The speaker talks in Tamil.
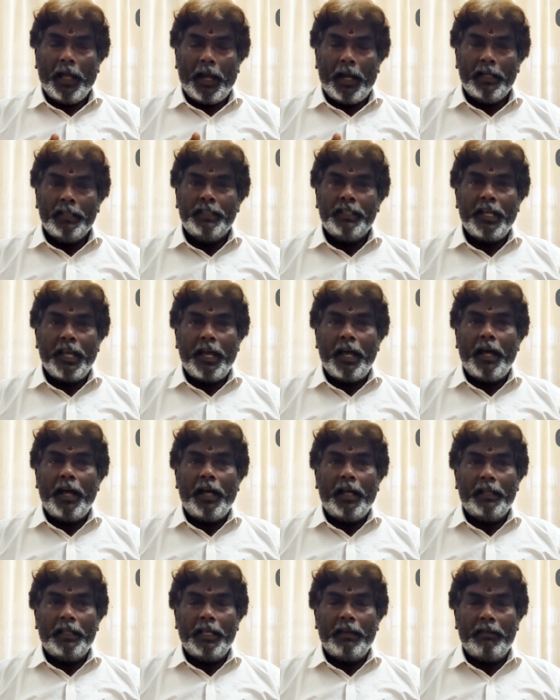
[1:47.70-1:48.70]
அனுசயா
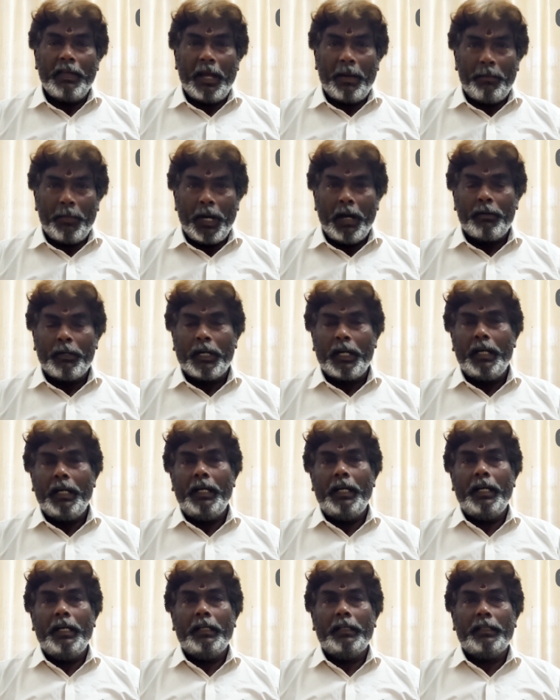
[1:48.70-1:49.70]
தேவி அம்மா அவர்கள்
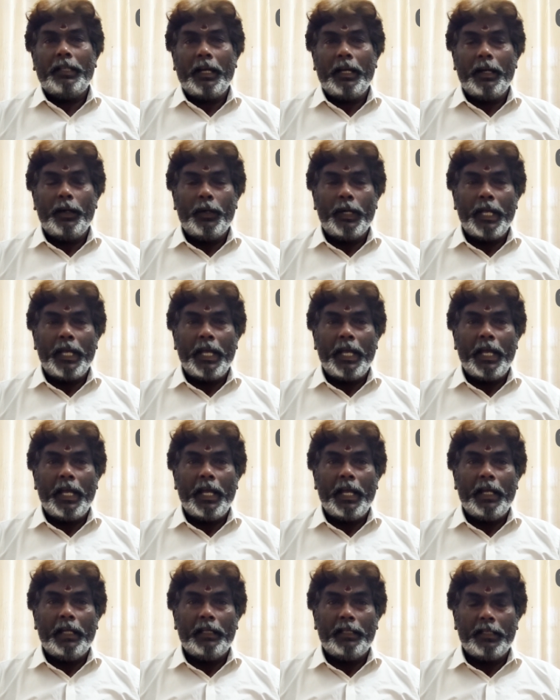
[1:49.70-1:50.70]
தங்களுடைய
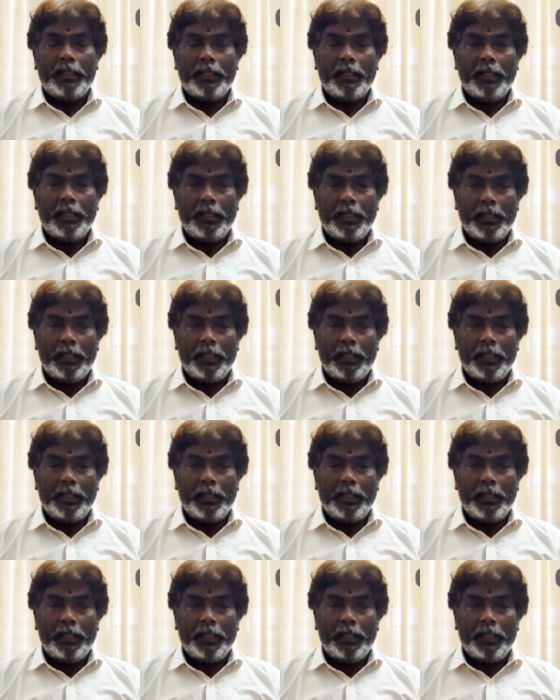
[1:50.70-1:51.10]
திரு